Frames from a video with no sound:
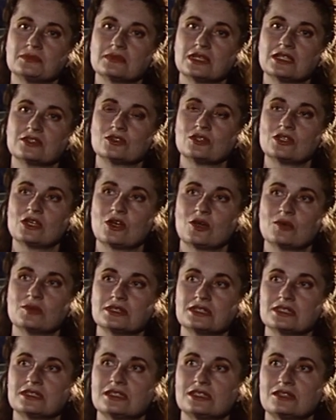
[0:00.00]
Also ich glaube,
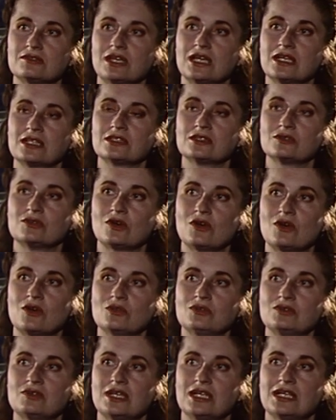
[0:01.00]
dass das Werk der
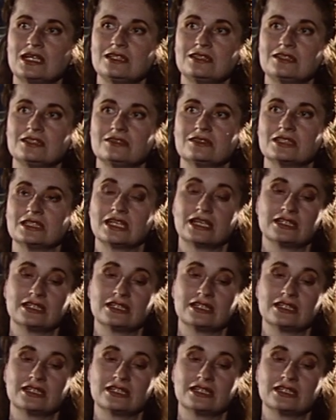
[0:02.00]
Frauen verachtet wird.